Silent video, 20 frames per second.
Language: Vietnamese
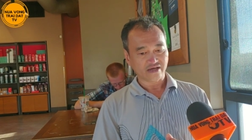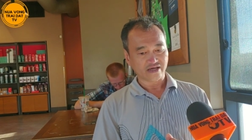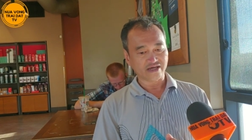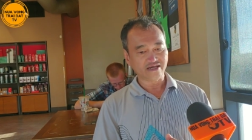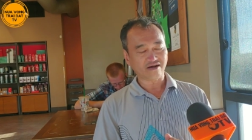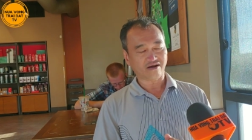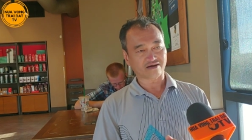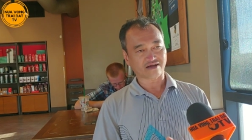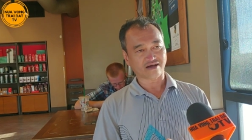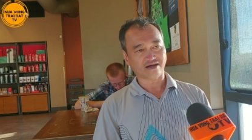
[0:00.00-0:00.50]

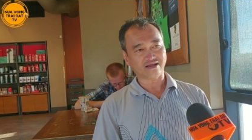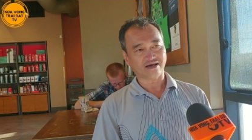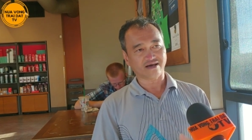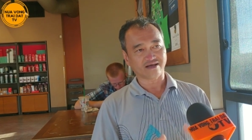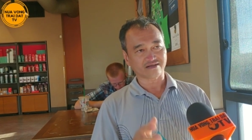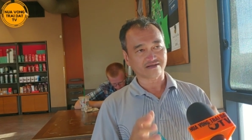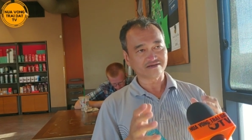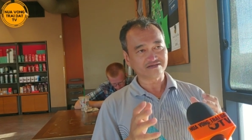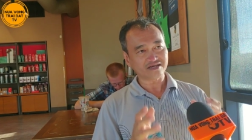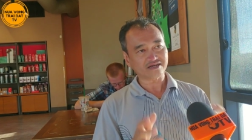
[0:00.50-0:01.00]
Ý họ nói
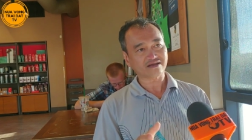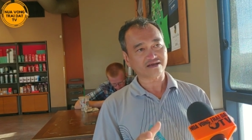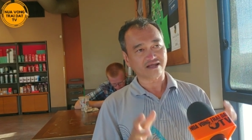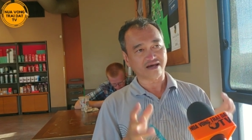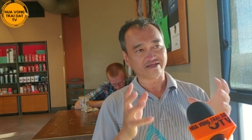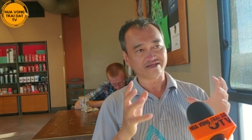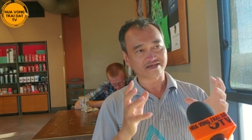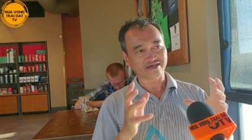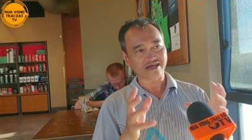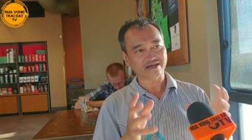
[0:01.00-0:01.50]
là thứ nhất
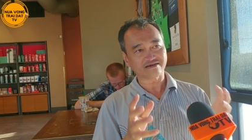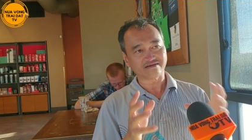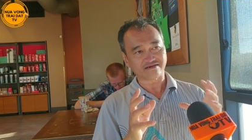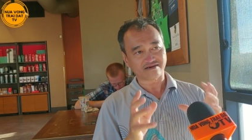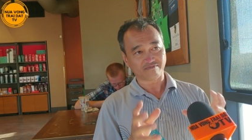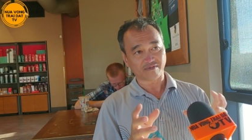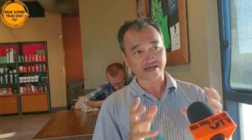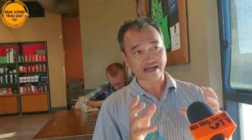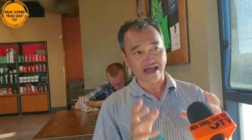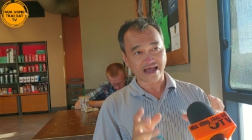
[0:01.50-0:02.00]
là những cái
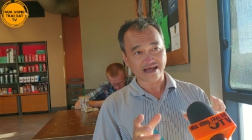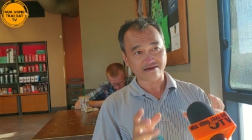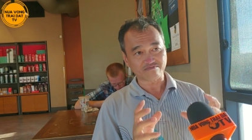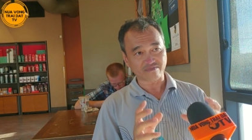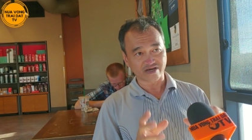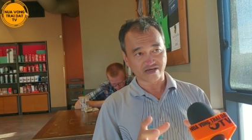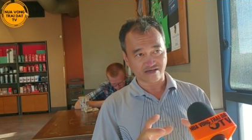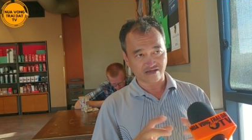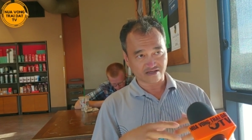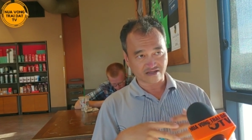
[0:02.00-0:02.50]
người mà đang
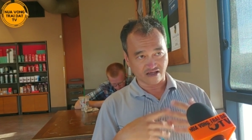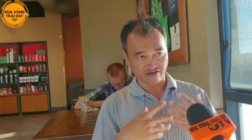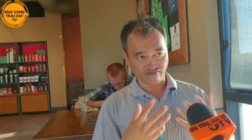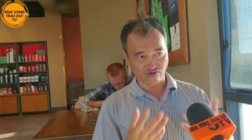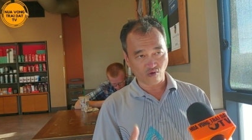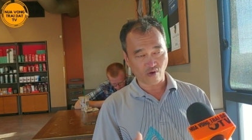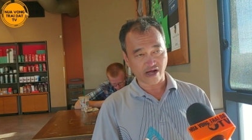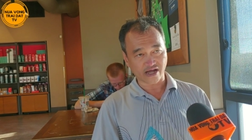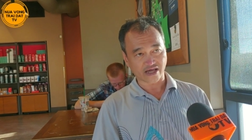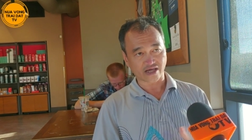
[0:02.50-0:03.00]
bị tỷ
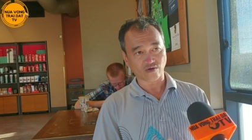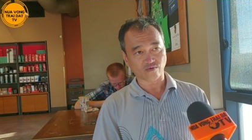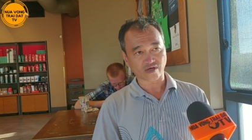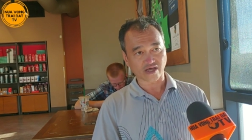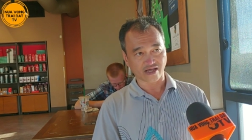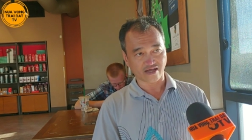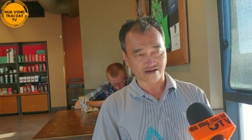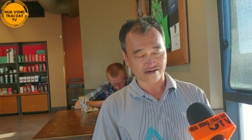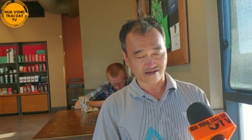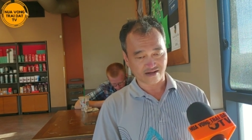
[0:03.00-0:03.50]
phú Hoàng Kiều
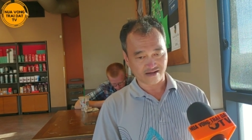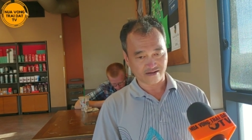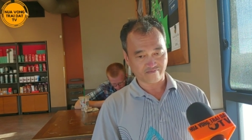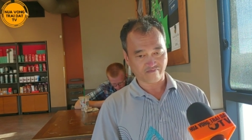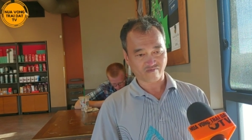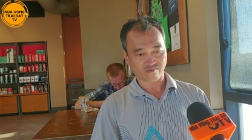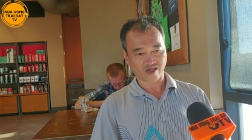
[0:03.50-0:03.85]
kiện đó